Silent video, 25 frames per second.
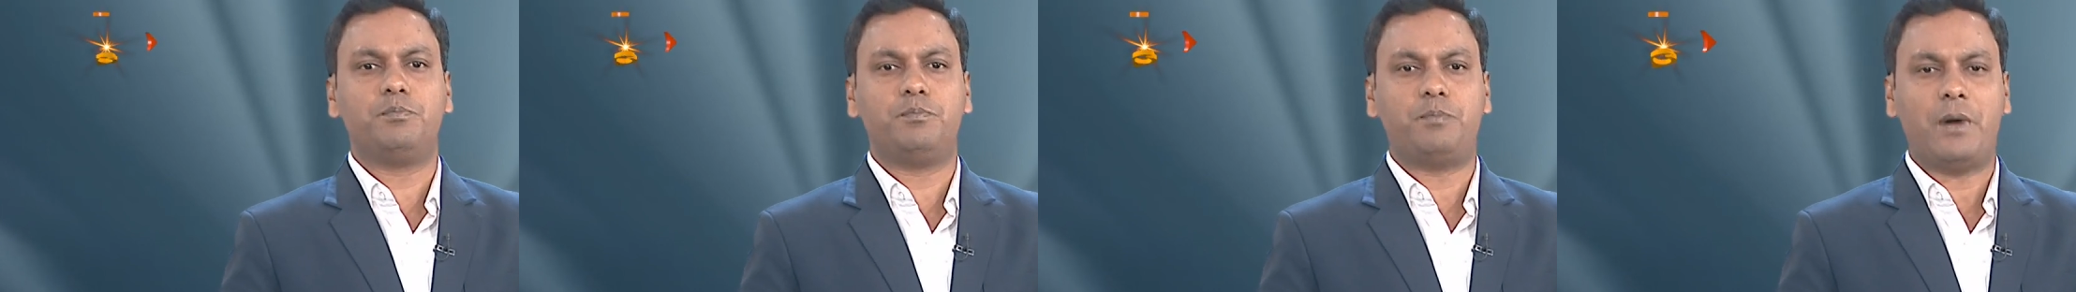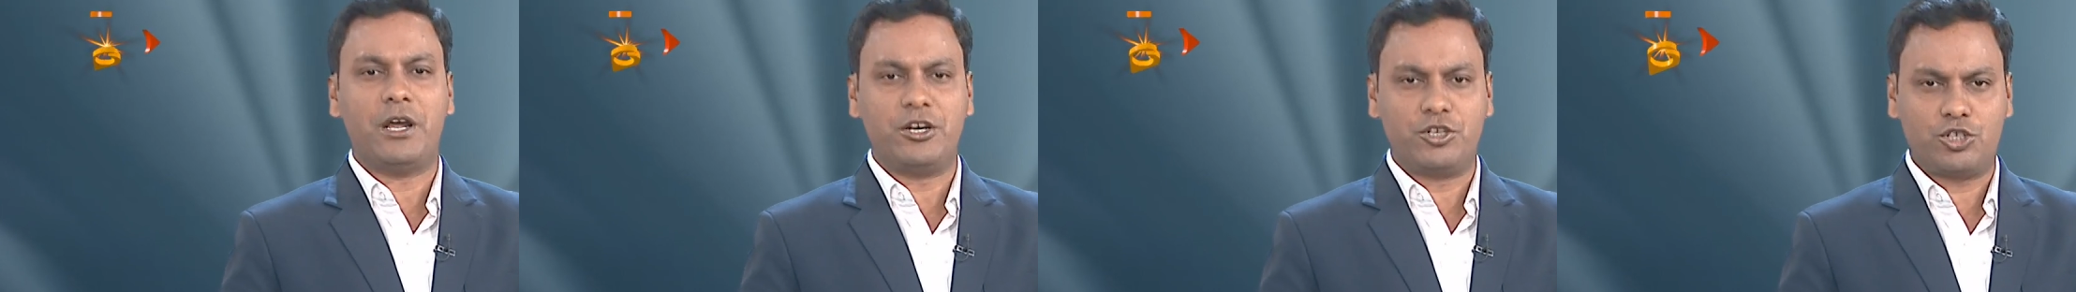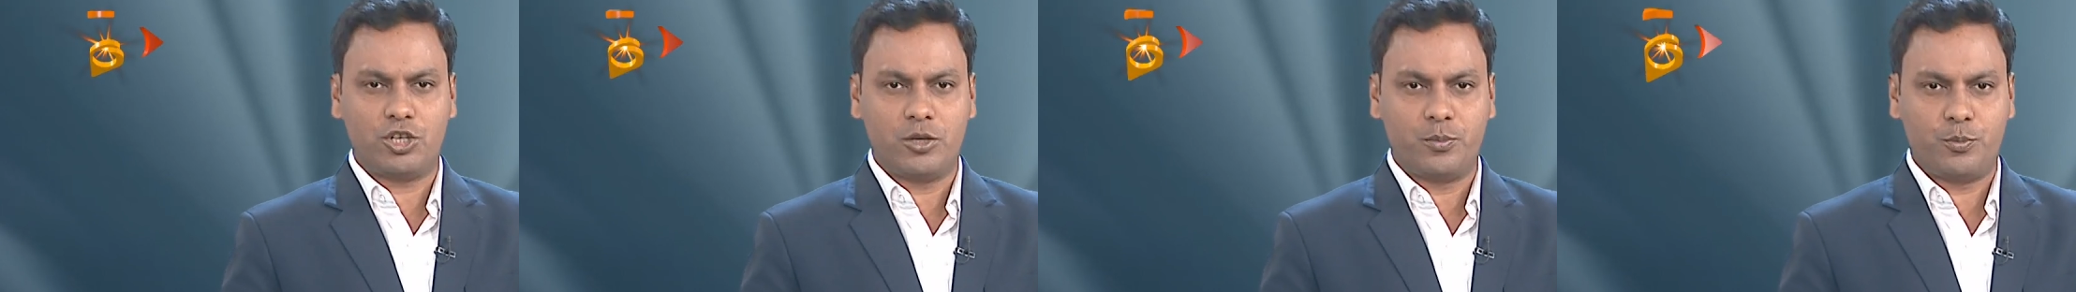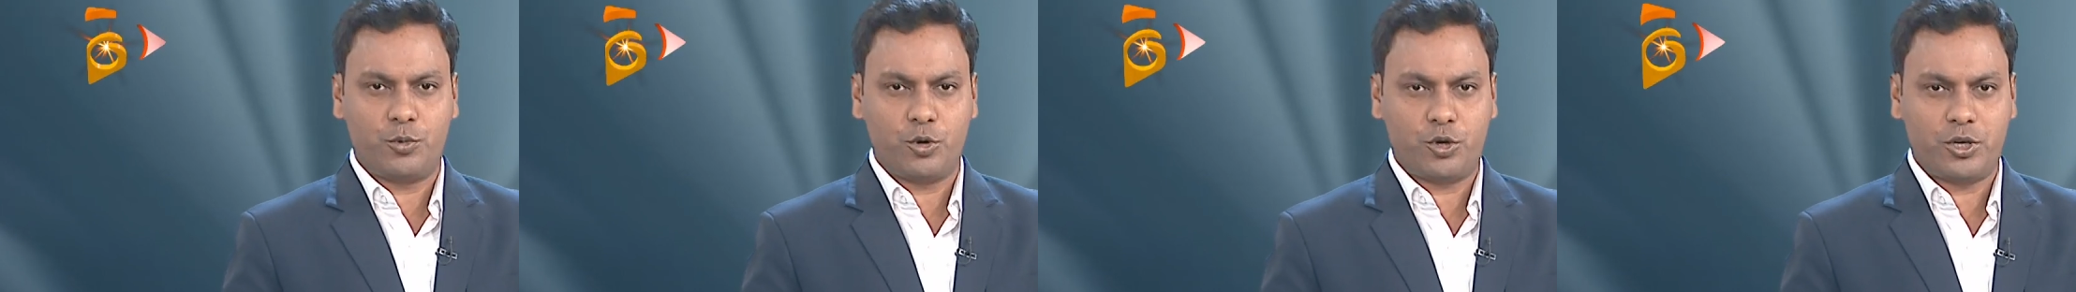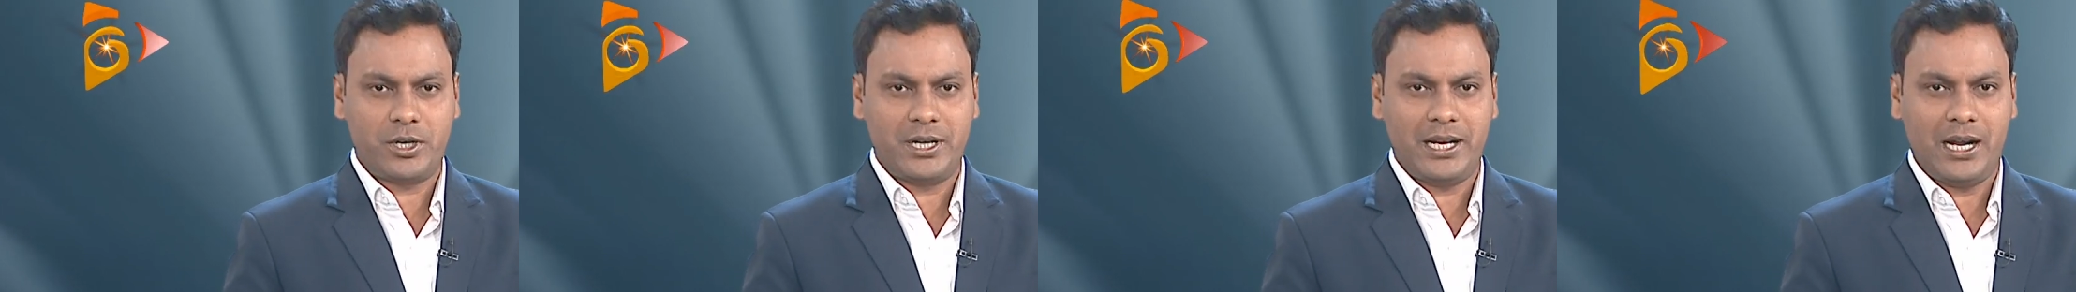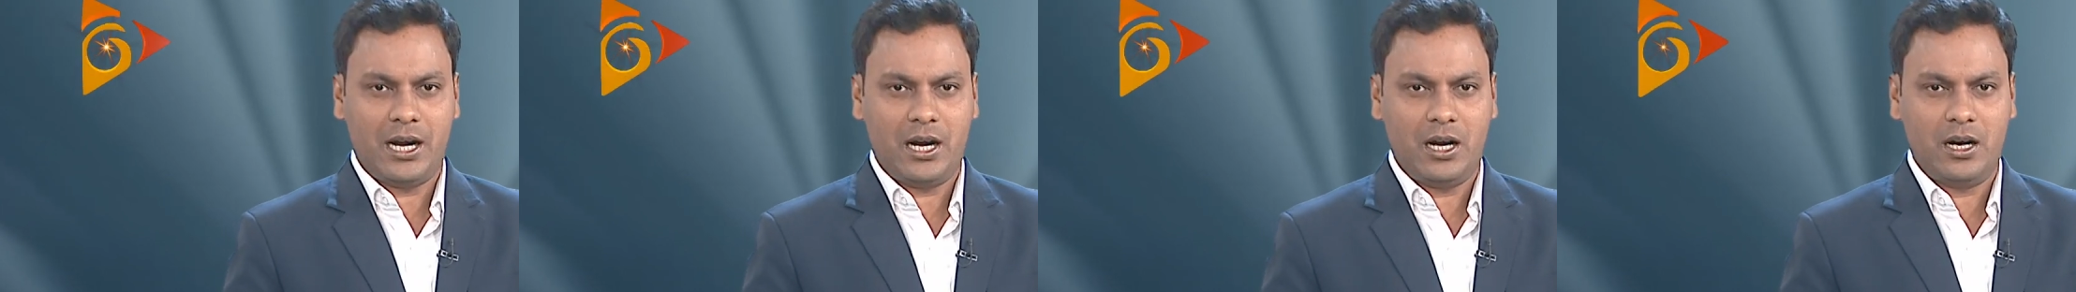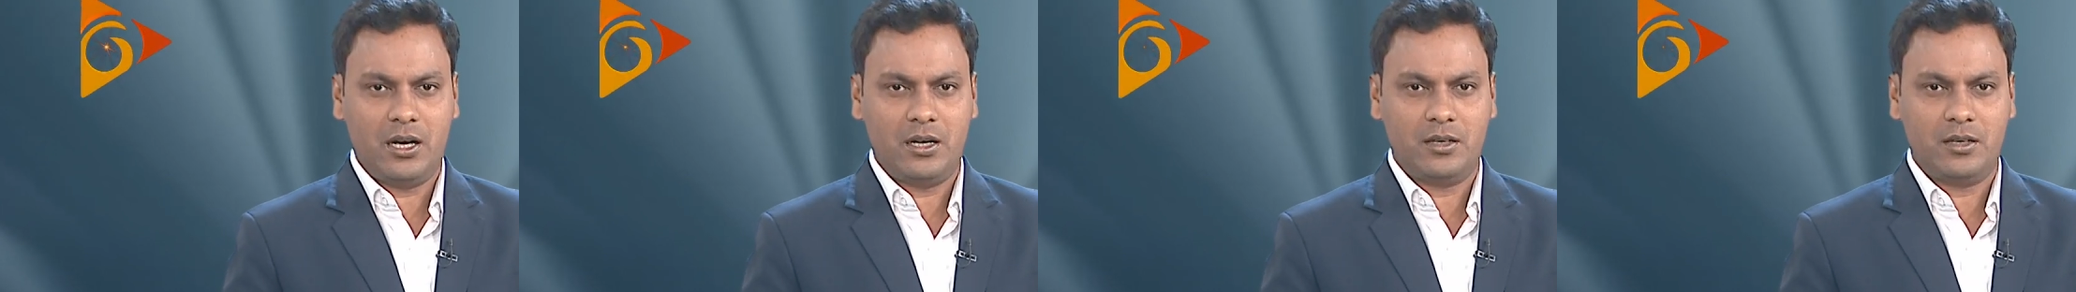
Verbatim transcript: পেনশন প্রক্রিয়া